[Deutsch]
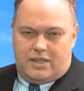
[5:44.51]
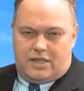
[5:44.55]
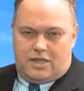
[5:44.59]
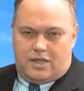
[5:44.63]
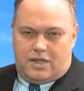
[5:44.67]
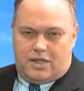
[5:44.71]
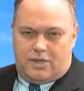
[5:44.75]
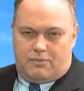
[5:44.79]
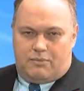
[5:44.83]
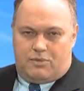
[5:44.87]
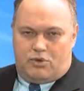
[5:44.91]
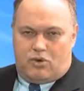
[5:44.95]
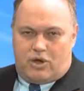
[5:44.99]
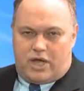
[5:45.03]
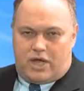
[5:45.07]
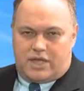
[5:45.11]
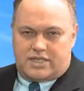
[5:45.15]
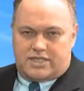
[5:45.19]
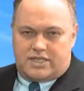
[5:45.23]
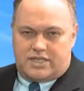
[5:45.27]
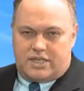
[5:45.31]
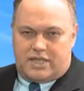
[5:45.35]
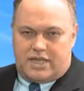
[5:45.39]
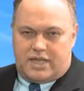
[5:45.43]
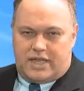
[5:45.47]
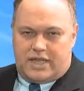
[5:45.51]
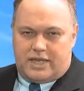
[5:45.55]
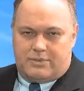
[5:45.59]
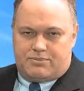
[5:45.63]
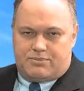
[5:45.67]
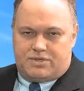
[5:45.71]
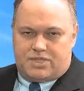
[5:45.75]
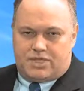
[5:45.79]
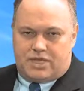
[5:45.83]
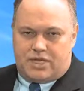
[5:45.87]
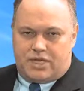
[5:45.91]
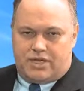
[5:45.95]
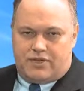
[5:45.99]
Äh, pro Aktie
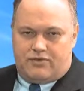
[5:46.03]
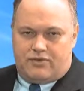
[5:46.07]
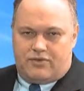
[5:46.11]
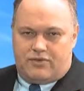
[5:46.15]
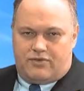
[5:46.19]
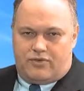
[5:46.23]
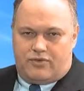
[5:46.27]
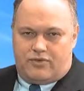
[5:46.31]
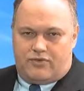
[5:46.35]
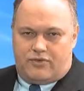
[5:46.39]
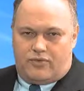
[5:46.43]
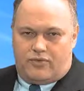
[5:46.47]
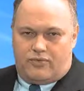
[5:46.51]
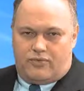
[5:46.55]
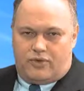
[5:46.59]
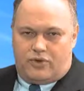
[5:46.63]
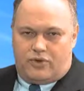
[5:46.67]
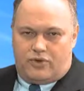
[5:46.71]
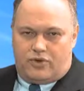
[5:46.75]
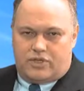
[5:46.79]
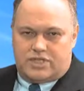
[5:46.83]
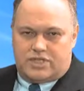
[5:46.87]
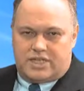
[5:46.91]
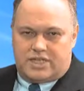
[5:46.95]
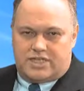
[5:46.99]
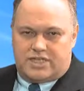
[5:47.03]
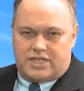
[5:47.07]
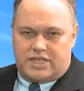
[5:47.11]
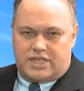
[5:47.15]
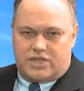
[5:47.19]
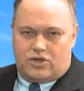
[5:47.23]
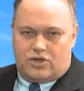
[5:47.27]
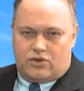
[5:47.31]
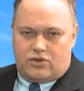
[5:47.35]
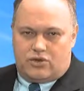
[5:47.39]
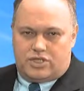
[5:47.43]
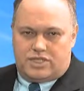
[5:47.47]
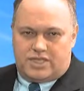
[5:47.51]
ergibt sich ein Gewinn von 95
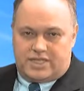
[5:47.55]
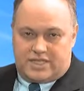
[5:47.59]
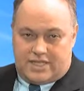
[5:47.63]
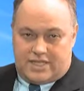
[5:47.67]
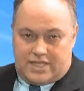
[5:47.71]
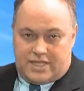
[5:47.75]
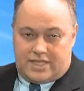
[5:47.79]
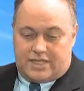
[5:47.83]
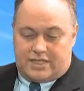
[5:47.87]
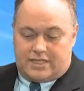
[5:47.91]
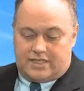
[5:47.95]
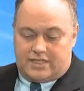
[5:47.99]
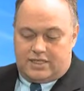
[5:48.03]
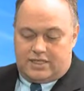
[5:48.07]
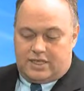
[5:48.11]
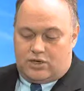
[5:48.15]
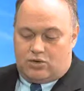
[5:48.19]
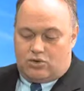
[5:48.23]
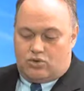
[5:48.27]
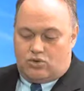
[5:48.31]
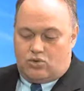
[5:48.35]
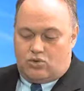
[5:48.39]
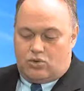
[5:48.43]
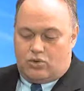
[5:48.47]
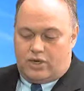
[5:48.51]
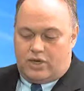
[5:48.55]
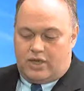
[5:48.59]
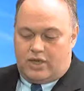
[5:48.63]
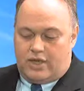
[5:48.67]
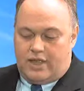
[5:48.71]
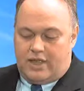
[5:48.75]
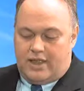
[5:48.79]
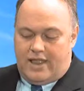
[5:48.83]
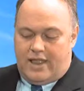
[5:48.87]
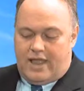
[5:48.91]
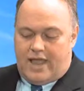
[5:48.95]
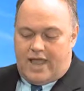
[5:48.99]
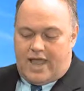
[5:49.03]
Cent. 90 Cent hatten die Auguren
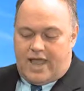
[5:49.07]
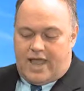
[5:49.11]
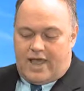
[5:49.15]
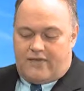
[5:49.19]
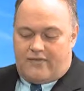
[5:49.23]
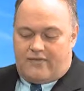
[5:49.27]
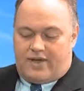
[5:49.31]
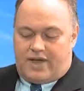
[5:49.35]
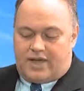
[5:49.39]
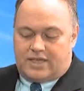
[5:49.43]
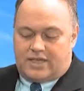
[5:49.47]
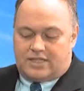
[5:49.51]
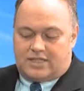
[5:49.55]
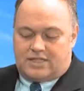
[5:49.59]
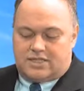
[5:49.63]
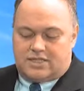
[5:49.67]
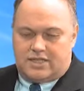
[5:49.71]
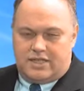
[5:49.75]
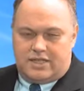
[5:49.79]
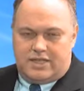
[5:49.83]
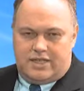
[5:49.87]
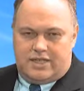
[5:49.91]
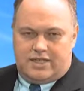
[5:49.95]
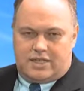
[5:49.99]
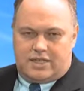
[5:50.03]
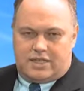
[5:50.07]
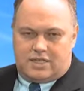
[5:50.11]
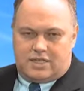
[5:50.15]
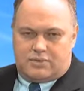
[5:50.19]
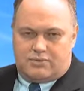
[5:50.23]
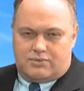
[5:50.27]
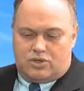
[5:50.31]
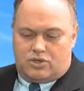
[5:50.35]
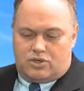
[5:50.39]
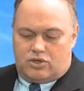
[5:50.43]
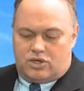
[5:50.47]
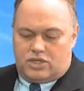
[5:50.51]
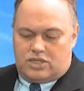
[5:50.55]
erwartet. Das
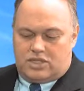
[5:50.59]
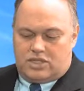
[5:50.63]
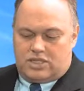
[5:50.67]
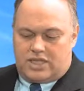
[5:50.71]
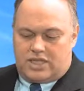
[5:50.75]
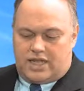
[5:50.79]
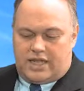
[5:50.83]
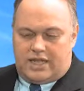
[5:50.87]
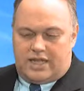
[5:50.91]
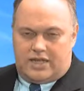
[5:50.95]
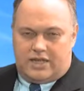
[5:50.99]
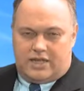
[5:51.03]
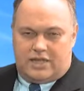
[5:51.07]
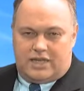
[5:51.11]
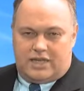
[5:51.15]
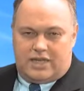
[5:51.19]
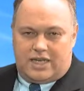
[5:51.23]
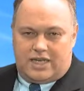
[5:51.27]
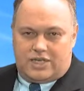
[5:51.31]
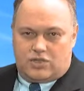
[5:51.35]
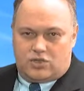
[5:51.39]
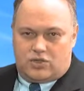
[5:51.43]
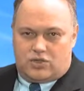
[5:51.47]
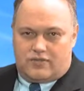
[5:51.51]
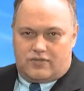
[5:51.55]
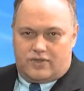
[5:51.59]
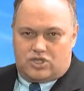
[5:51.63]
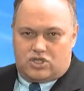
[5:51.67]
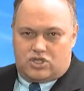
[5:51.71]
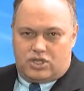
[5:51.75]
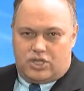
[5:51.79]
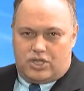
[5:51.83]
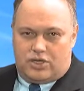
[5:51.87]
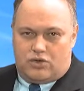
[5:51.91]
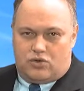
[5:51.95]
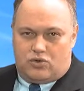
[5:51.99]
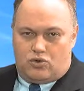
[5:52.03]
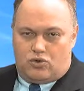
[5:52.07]
bedeutet eine
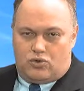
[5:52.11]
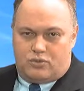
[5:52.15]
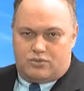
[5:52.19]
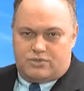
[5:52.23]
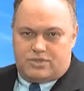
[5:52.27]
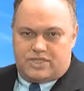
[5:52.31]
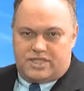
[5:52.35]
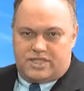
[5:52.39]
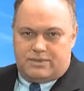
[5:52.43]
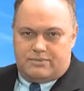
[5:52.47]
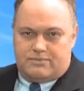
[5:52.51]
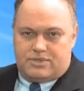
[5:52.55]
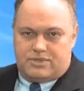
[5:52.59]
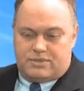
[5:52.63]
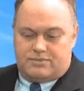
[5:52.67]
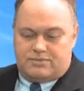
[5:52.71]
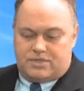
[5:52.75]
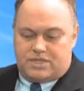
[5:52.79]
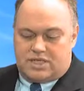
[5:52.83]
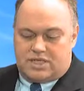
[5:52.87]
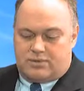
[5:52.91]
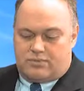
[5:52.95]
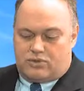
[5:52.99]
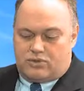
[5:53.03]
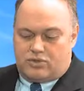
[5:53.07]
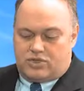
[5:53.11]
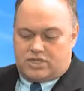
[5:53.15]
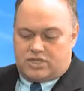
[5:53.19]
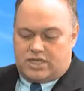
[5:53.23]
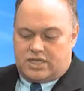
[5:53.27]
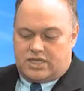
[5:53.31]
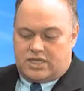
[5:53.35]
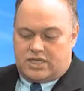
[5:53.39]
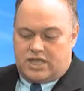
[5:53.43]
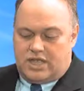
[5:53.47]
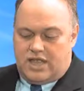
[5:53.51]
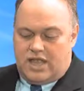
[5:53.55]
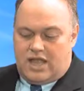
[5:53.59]
Nettogewinnsteigerung um 77
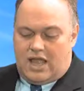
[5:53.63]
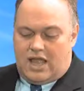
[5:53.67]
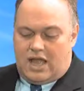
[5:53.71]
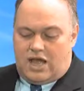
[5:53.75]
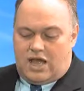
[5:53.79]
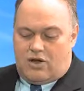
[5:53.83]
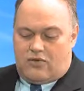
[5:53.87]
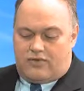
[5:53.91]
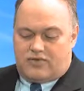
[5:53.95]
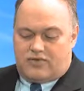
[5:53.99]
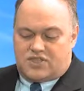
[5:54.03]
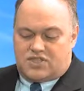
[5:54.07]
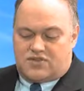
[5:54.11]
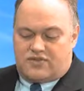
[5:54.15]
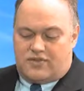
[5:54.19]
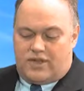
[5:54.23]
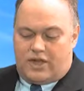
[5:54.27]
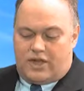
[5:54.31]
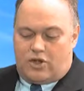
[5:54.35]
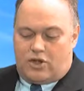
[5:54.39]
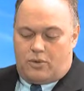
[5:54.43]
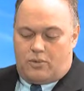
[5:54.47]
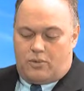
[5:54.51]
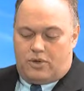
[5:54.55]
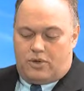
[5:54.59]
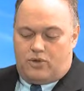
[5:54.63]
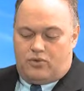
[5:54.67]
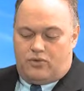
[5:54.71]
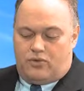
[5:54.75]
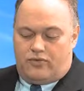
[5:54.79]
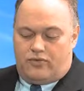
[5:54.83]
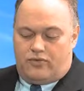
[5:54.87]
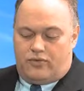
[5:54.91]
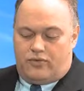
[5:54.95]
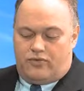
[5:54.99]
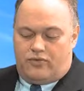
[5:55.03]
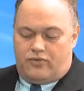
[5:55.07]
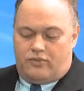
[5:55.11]
Prozent auf
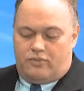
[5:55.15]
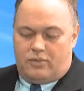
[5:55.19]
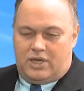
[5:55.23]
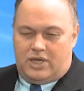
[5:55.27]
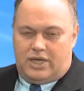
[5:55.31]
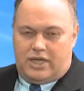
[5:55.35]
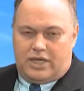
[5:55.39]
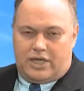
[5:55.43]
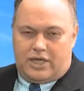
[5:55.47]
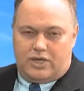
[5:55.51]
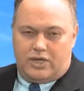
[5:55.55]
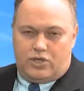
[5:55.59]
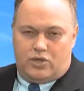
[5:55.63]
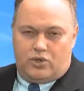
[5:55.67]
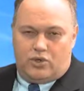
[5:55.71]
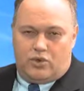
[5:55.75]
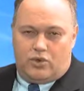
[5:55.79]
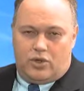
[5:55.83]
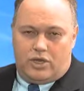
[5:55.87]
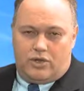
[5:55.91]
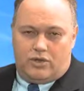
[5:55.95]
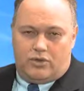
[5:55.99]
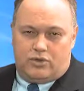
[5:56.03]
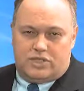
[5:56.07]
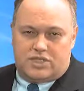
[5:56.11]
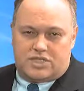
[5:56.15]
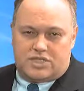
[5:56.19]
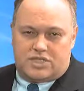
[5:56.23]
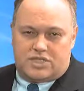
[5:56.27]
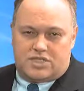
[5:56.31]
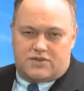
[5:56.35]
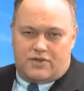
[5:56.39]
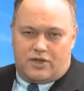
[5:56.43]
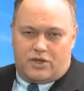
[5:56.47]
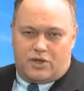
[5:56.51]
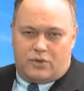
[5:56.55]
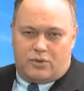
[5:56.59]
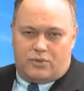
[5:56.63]
2,05 Milliarden Yuan. Und diese
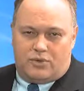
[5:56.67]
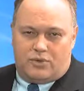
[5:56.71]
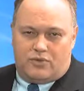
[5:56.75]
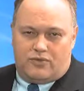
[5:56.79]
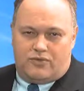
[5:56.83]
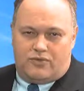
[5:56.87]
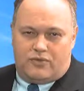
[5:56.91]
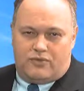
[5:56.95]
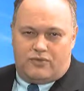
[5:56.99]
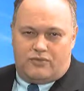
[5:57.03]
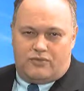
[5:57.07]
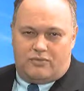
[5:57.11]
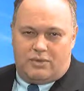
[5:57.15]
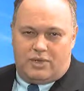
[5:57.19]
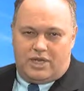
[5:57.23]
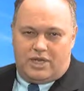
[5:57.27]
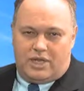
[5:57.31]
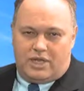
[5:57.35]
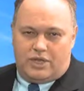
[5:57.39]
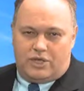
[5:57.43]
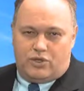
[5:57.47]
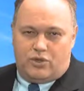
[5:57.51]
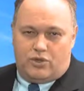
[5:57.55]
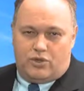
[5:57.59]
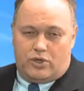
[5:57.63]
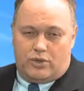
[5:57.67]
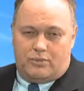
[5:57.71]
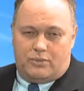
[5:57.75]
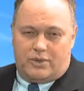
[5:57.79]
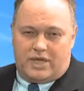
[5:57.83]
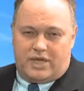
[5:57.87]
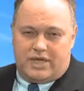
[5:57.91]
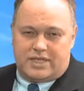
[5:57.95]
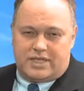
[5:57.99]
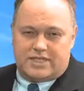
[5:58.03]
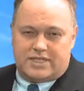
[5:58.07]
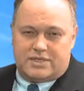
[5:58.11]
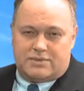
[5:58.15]
2,05 Milliarden Yuan
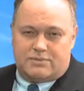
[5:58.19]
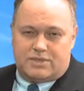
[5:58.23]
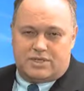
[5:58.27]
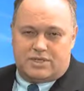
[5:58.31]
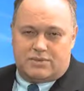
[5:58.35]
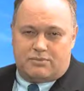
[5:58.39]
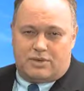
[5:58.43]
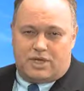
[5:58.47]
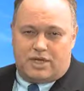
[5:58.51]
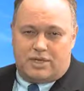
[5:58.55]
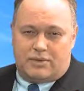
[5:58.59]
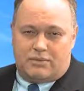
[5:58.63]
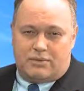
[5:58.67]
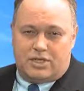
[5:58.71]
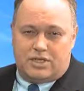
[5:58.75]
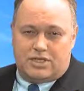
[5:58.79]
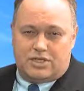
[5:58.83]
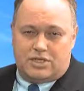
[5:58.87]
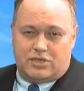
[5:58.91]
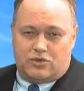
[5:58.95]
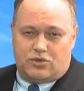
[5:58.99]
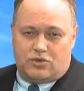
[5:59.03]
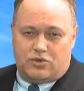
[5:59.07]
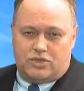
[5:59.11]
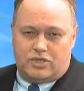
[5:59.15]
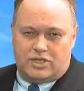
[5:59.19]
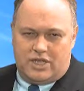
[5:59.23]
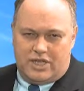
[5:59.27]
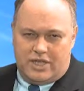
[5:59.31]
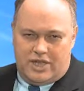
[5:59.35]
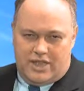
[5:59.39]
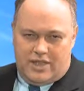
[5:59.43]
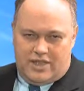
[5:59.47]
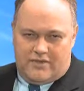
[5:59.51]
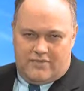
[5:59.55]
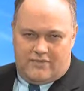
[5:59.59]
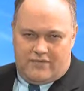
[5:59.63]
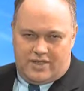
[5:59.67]
behalten Sie bitte mal im Hintergrund,
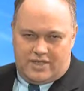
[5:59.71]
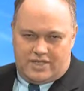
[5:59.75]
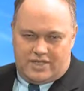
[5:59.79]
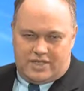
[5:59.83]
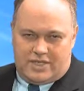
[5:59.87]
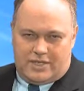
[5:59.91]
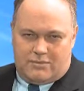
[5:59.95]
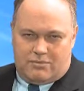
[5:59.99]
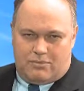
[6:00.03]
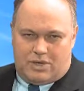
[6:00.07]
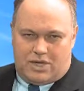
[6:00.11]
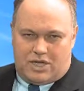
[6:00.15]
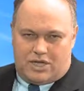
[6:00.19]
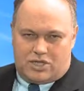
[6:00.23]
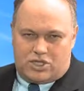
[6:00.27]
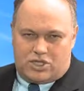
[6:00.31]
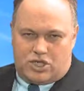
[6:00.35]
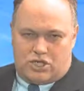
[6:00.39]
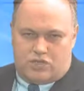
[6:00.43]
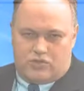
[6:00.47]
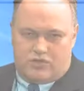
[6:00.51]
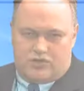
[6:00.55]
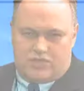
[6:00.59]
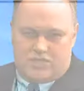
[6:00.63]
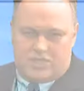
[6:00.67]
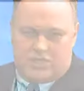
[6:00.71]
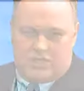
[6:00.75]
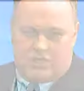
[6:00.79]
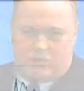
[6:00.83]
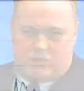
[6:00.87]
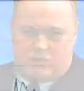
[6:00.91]
wenn Sie die Marge aus